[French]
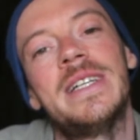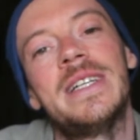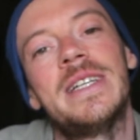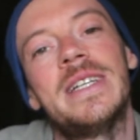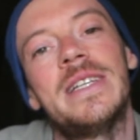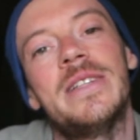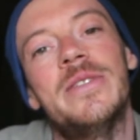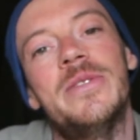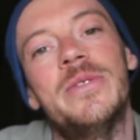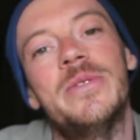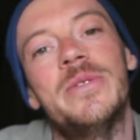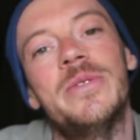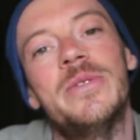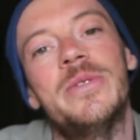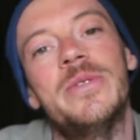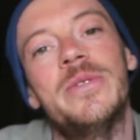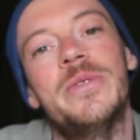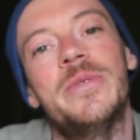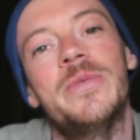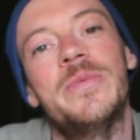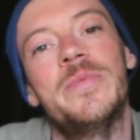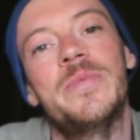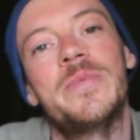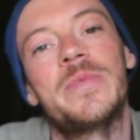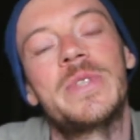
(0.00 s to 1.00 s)
et
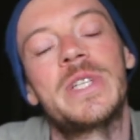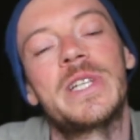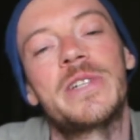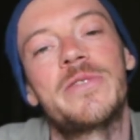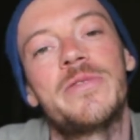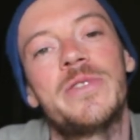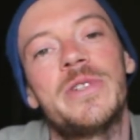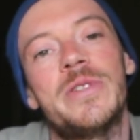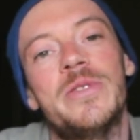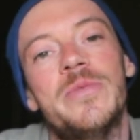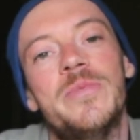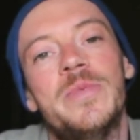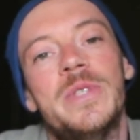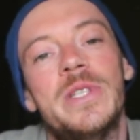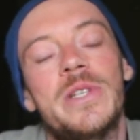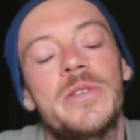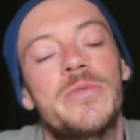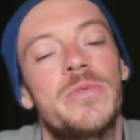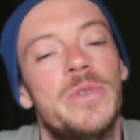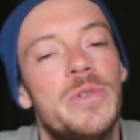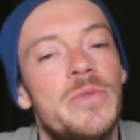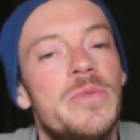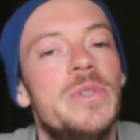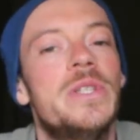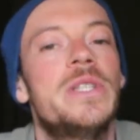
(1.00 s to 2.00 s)
de chaque fois de me dire
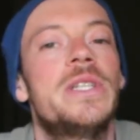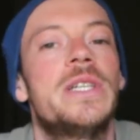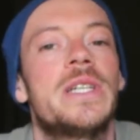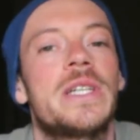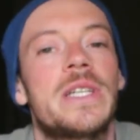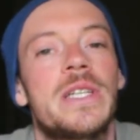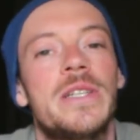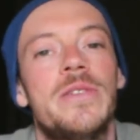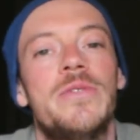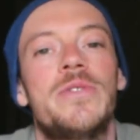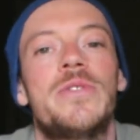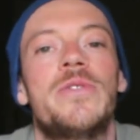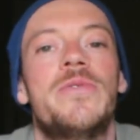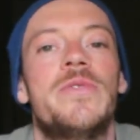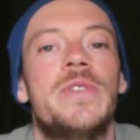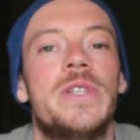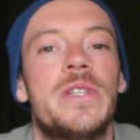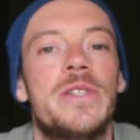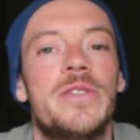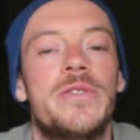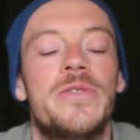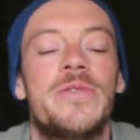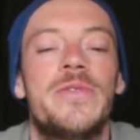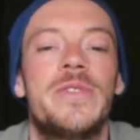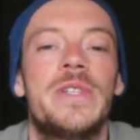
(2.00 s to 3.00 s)
oui, oui, j'arrive, je
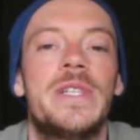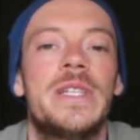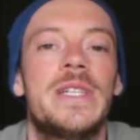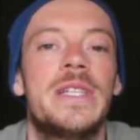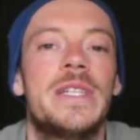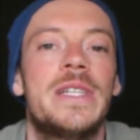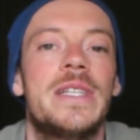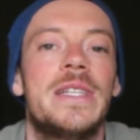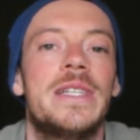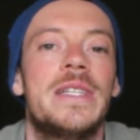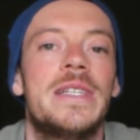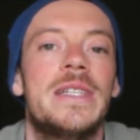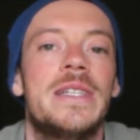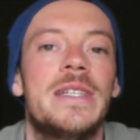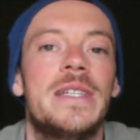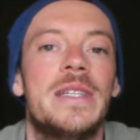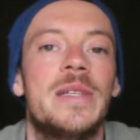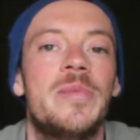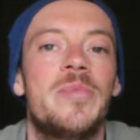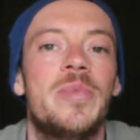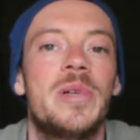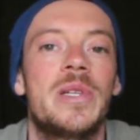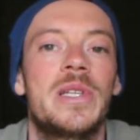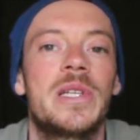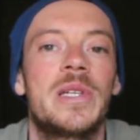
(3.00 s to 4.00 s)
viens, je viens
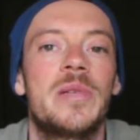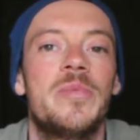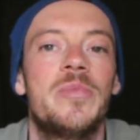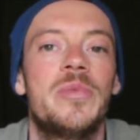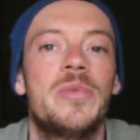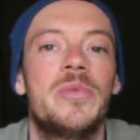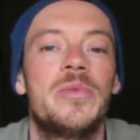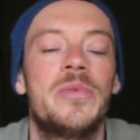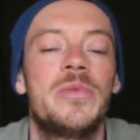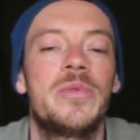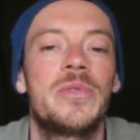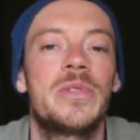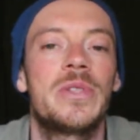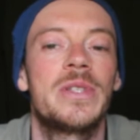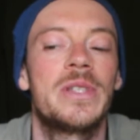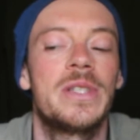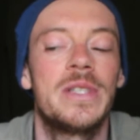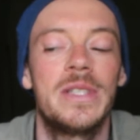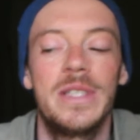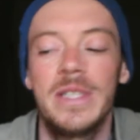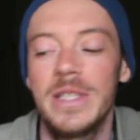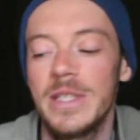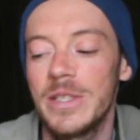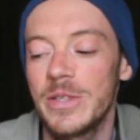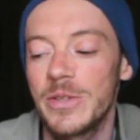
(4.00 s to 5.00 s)
et, pas de réponse.
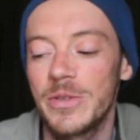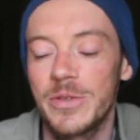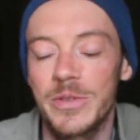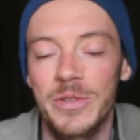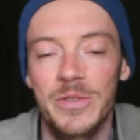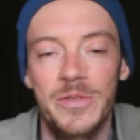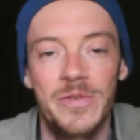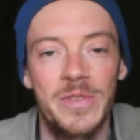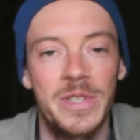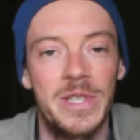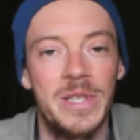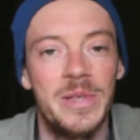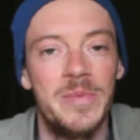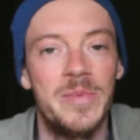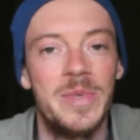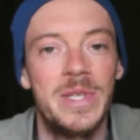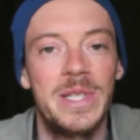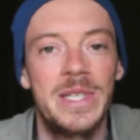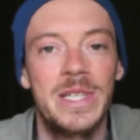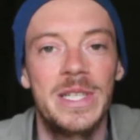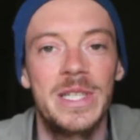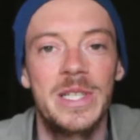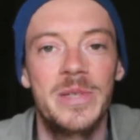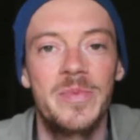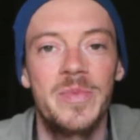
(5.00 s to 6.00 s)
Quand je fais des
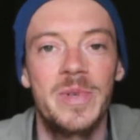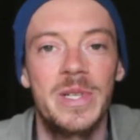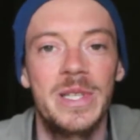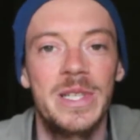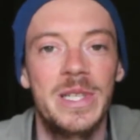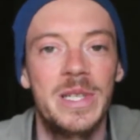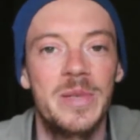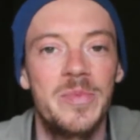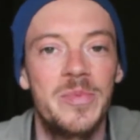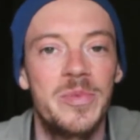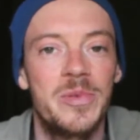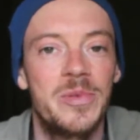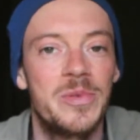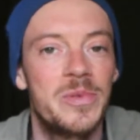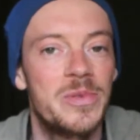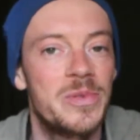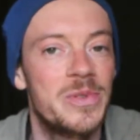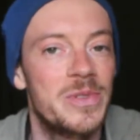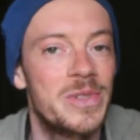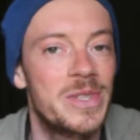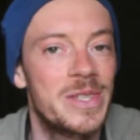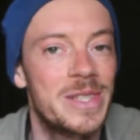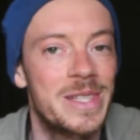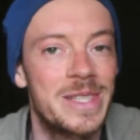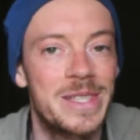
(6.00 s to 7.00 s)
messages, pas de
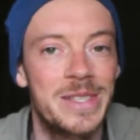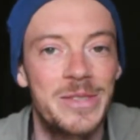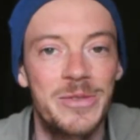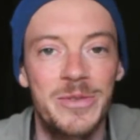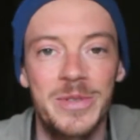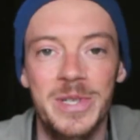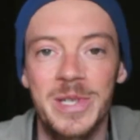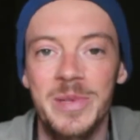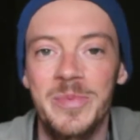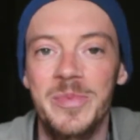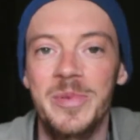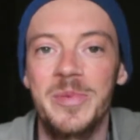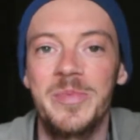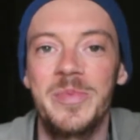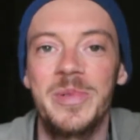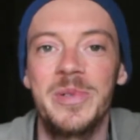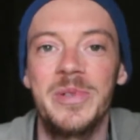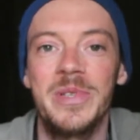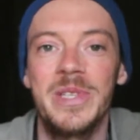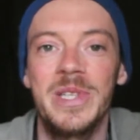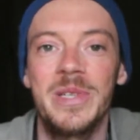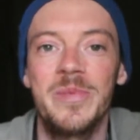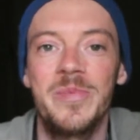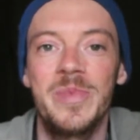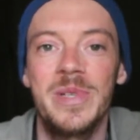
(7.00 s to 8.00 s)
réponse. Tu réponds pas
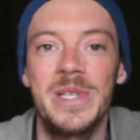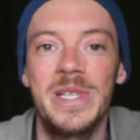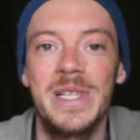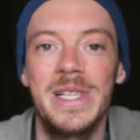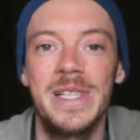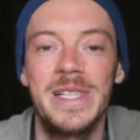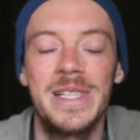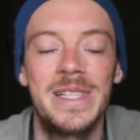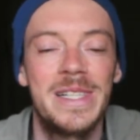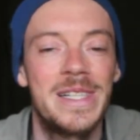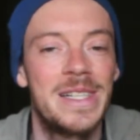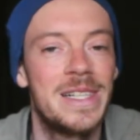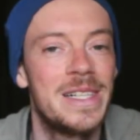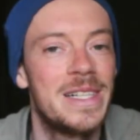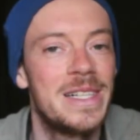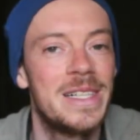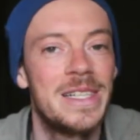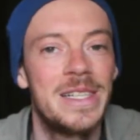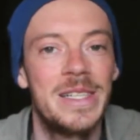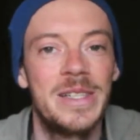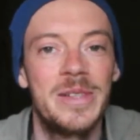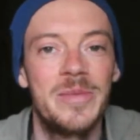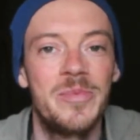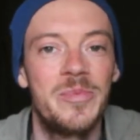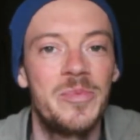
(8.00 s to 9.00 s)
aux appels.
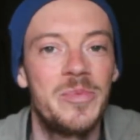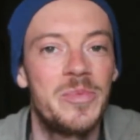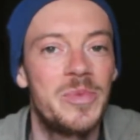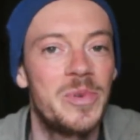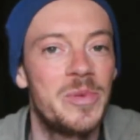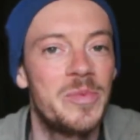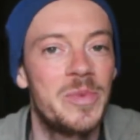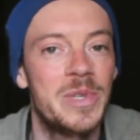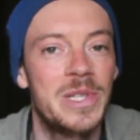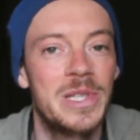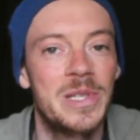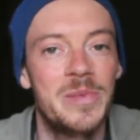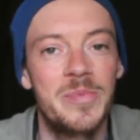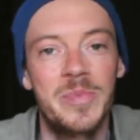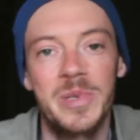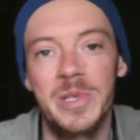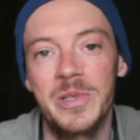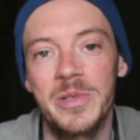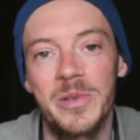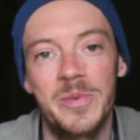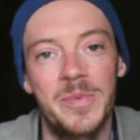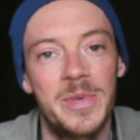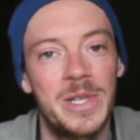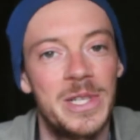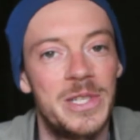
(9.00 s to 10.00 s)
Pour moi, c'est pas
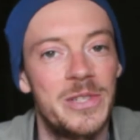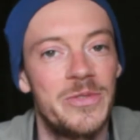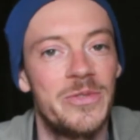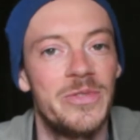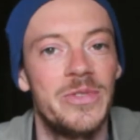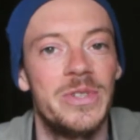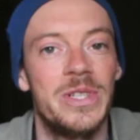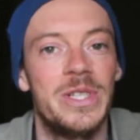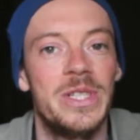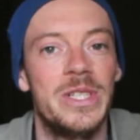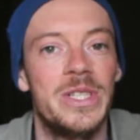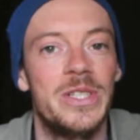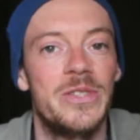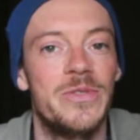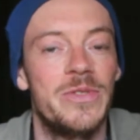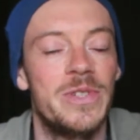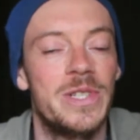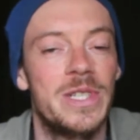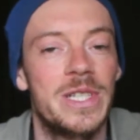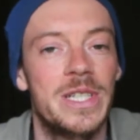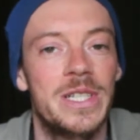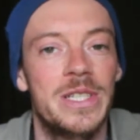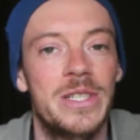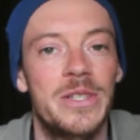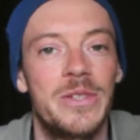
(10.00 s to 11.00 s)
normal. Je vais, je vais
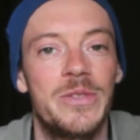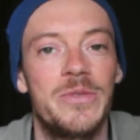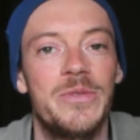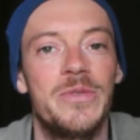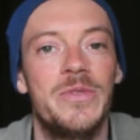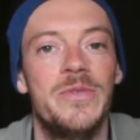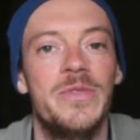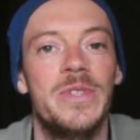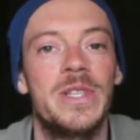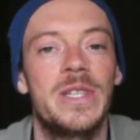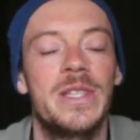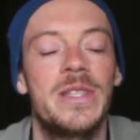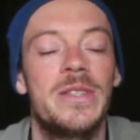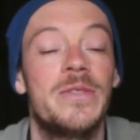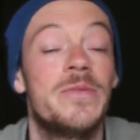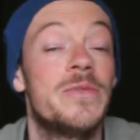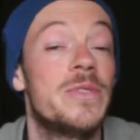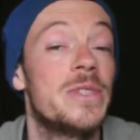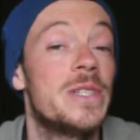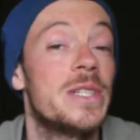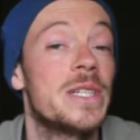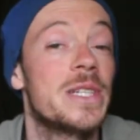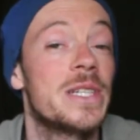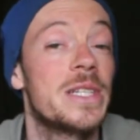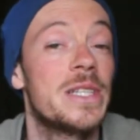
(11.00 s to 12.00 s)
chercher un autre
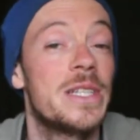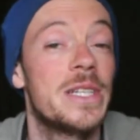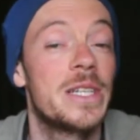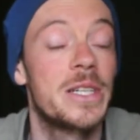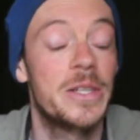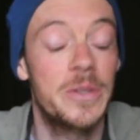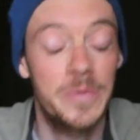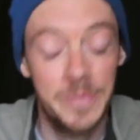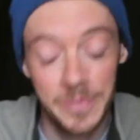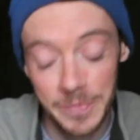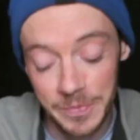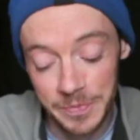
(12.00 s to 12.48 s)
vétérinaire.